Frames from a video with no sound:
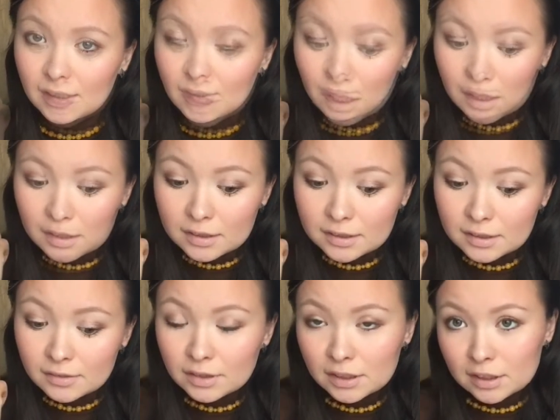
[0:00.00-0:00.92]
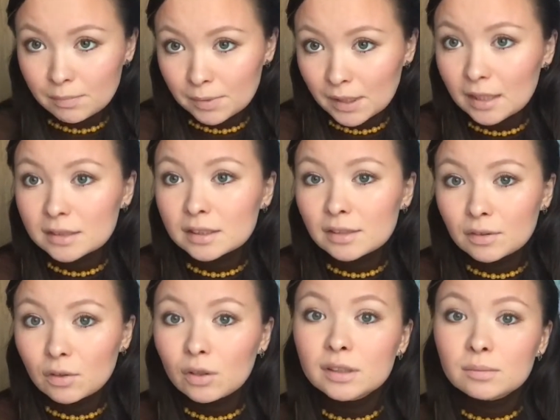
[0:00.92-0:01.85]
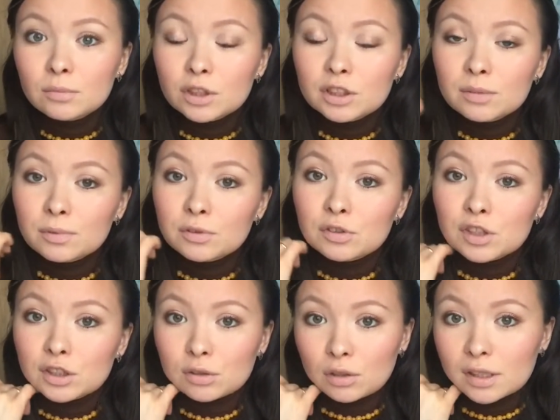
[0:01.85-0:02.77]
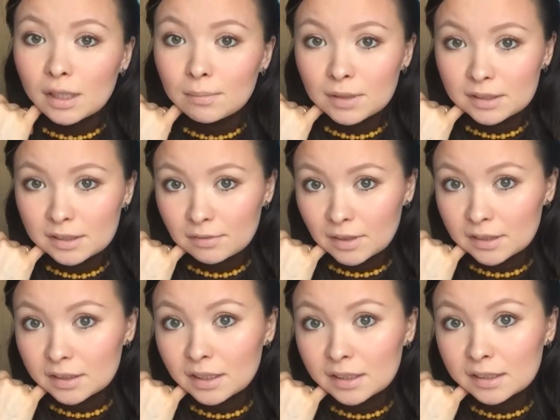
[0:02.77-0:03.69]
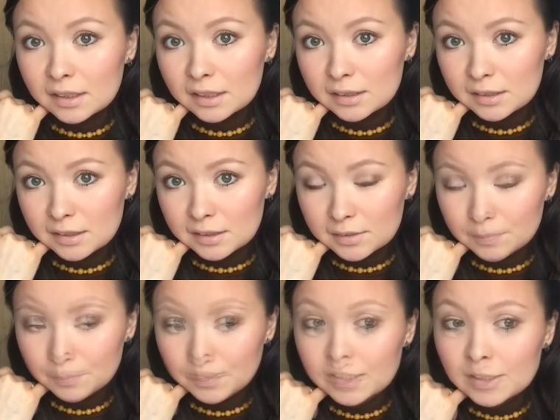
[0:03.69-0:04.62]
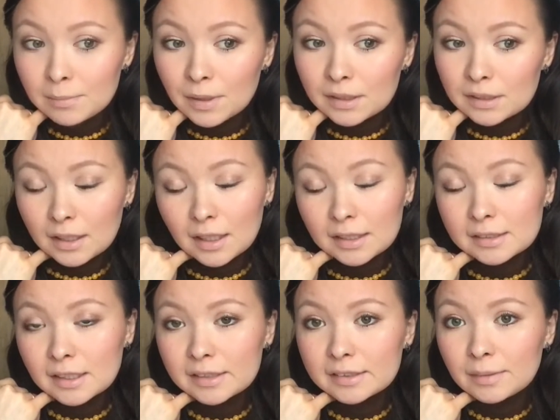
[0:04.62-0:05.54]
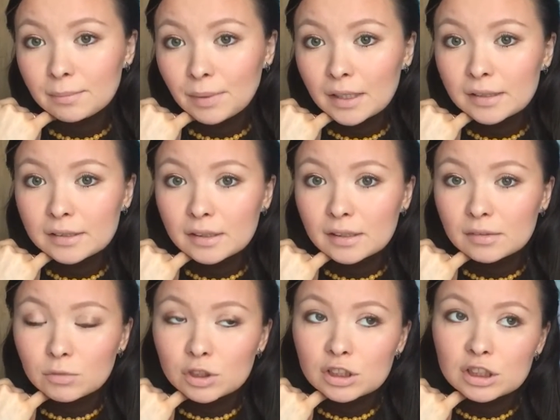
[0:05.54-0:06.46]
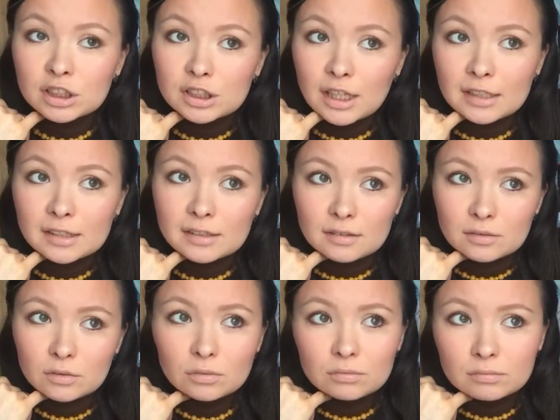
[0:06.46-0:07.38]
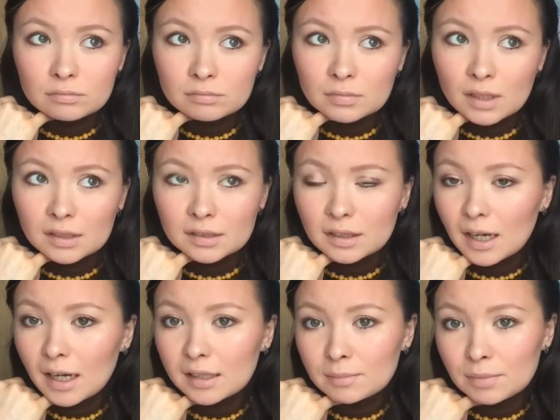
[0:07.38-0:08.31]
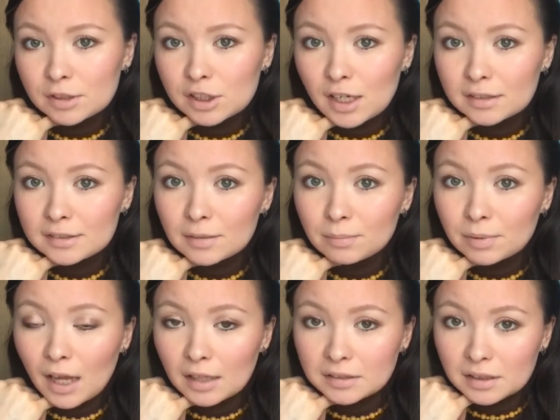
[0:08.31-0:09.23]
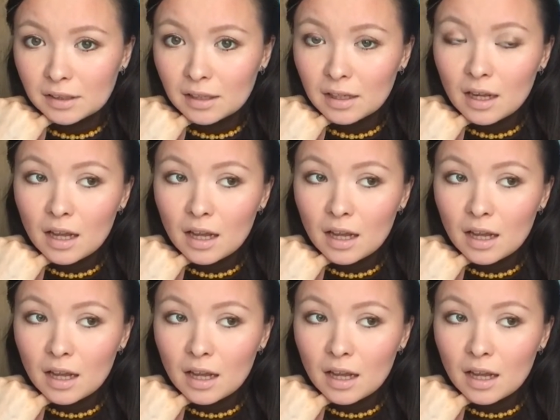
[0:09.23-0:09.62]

Уже с 2015 года можно получить только образовательный кредит. В принципе, эта голландская стипендия, можно считать это, ну, как такая небольшая зарплата.